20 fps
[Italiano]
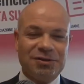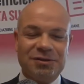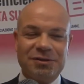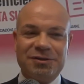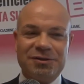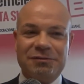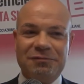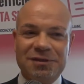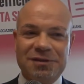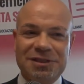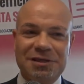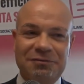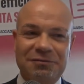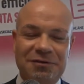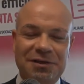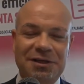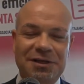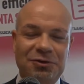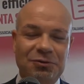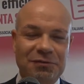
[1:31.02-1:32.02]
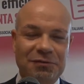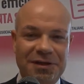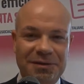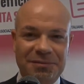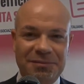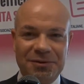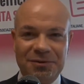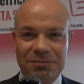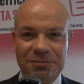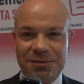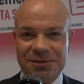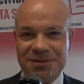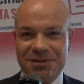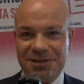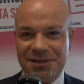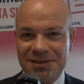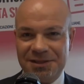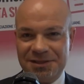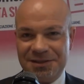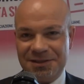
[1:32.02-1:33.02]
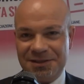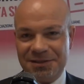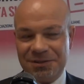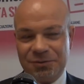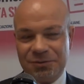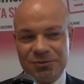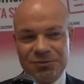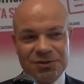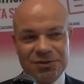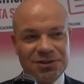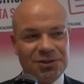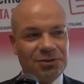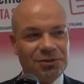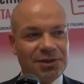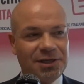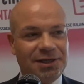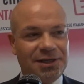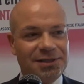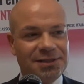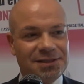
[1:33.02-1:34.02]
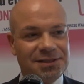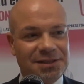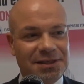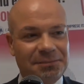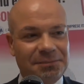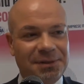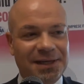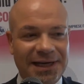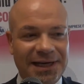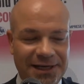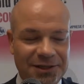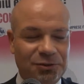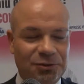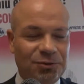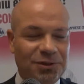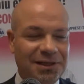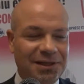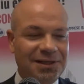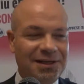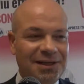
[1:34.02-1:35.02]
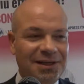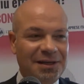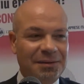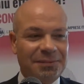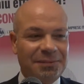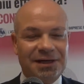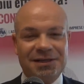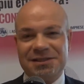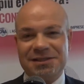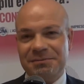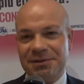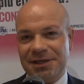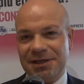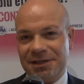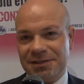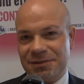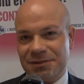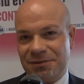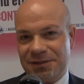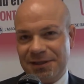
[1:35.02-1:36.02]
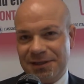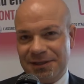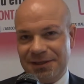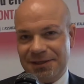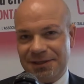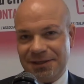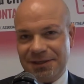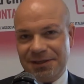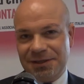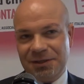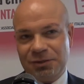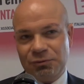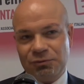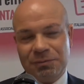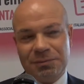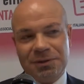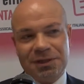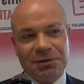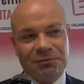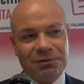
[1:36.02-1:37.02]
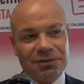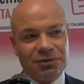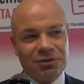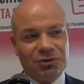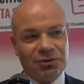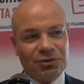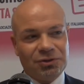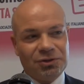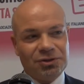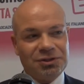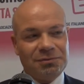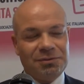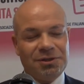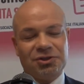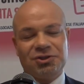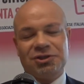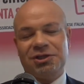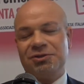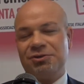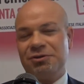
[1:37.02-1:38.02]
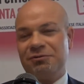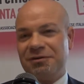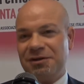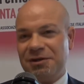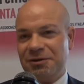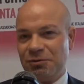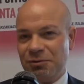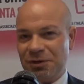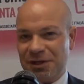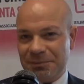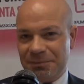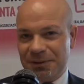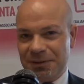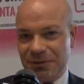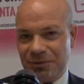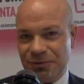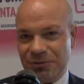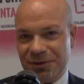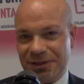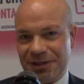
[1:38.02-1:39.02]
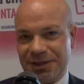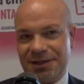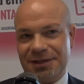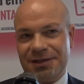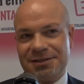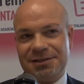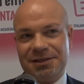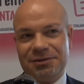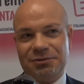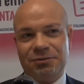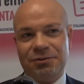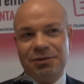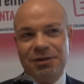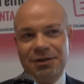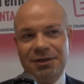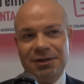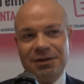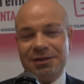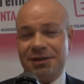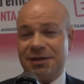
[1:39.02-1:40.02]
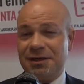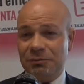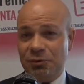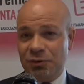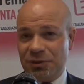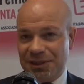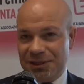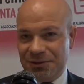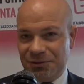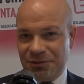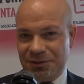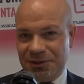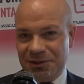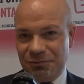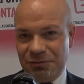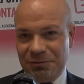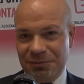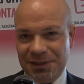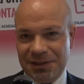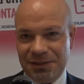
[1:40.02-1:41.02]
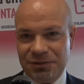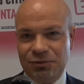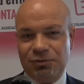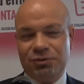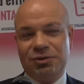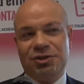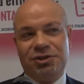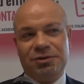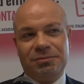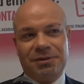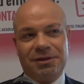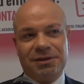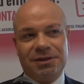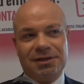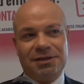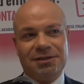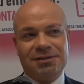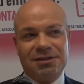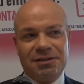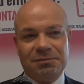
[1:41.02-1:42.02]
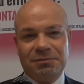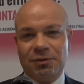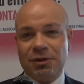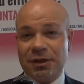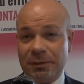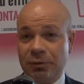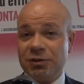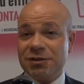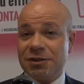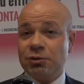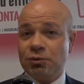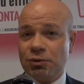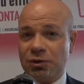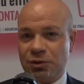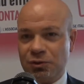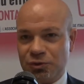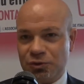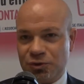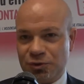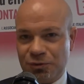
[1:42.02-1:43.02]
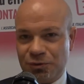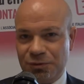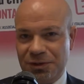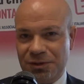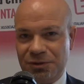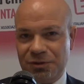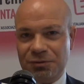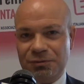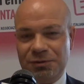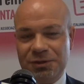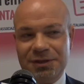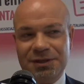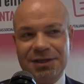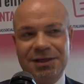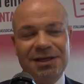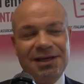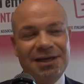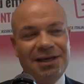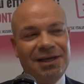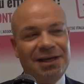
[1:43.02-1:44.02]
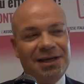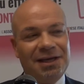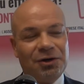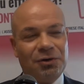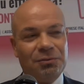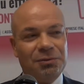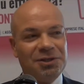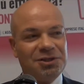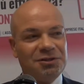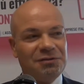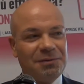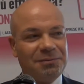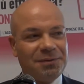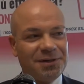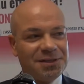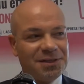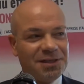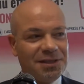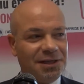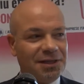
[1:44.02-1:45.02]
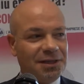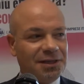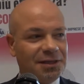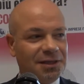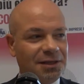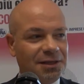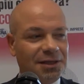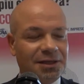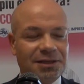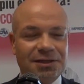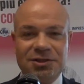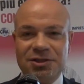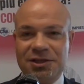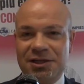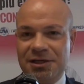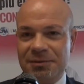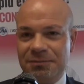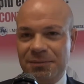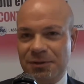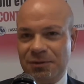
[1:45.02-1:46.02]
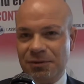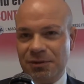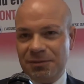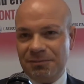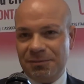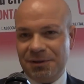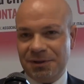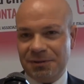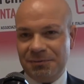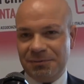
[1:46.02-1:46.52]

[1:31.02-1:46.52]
ci siamo visti a fine novembre col Presidente del Consiglio Renzi a Mirandola per l'Assemblea Nazionale 2014, abbiamo scelto di farla in un capannone che era stato terremotato nel 2012 per dare il simbolo che poi è stato ricostruito, quindi come diceva il Presidente gli artigiani, e i piccoli e medi